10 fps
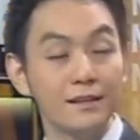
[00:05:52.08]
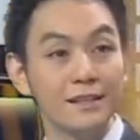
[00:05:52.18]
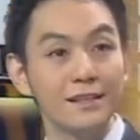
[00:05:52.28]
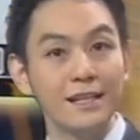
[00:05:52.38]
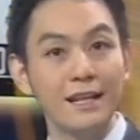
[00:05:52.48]
จ
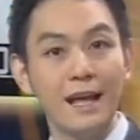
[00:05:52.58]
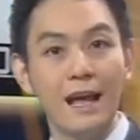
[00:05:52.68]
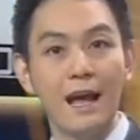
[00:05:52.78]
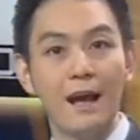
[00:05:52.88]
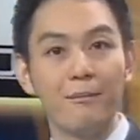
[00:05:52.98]
ริงๆเนี่ย
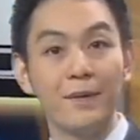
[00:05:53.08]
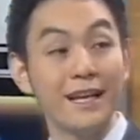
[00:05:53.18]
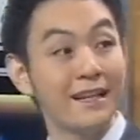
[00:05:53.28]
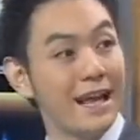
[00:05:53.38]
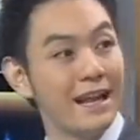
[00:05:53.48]
ประ
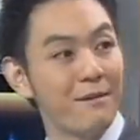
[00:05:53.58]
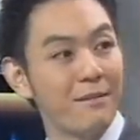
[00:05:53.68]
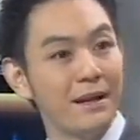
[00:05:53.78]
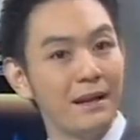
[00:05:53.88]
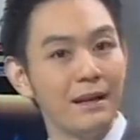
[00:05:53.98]
เทศไทยเนี่ย
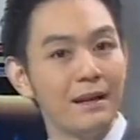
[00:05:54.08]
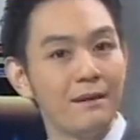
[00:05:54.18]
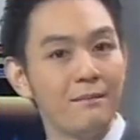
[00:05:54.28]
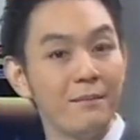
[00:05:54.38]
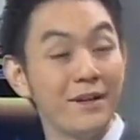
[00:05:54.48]
เป็น
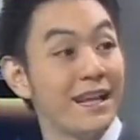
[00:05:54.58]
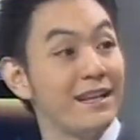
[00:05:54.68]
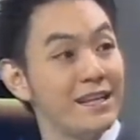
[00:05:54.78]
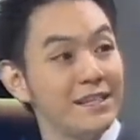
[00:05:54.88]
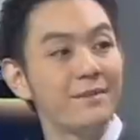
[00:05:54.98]
เป็นประเทศ
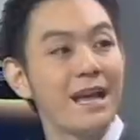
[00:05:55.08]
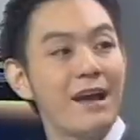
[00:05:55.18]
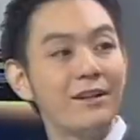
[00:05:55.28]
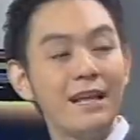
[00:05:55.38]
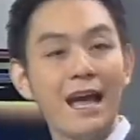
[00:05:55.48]
ที่
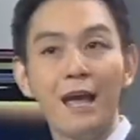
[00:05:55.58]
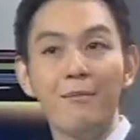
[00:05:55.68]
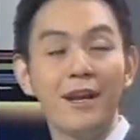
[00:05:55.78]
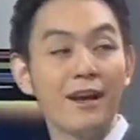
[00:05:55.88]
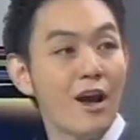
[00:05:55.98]
19 ที่ขาย
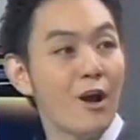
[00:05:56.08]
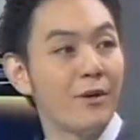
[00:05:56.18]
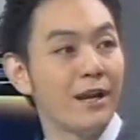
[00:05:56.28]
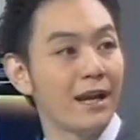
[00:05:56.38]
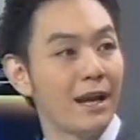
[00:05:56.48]
เบเนเคิล
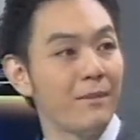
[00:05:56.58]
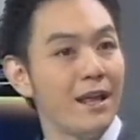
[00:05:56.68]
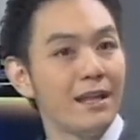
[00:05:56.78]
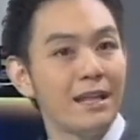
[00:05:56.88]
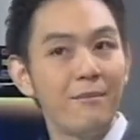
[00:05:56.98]
นะครับ
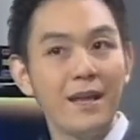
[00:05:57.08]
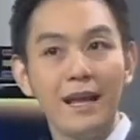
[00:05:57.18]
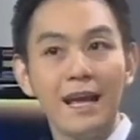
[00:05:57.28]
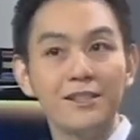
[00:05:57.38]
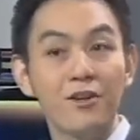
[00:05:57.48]
แต่เพียง
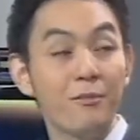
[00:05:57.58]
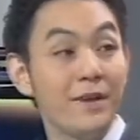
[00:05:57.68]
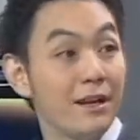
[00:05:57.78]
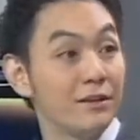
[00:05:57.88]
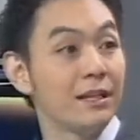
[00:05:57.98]
แค่ 2
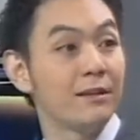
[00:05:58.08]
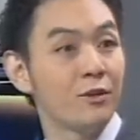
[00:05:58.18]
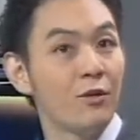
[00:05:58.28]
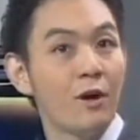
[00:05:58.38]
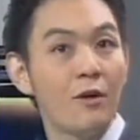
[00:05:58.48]
ปีเราเติบ
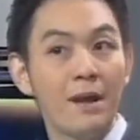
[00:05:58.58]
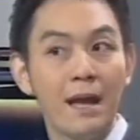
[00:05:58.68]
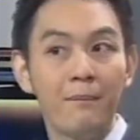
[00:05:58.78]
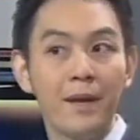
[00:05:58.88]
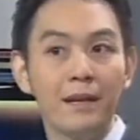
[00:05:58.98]
โตเข้ามา
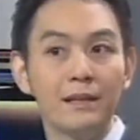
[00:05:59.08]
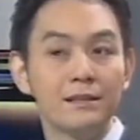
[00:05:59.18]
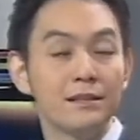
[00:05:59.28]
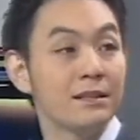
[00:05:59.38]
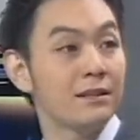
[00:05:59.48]
เป็น
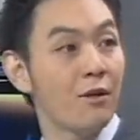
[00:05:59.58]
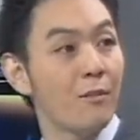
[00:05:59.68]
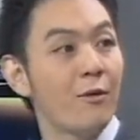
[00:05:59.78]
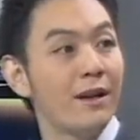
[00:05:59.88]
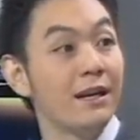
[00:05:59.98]
ต้อง
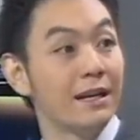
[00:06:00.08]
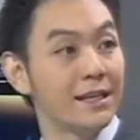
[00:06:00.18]
บอกว่า1ใน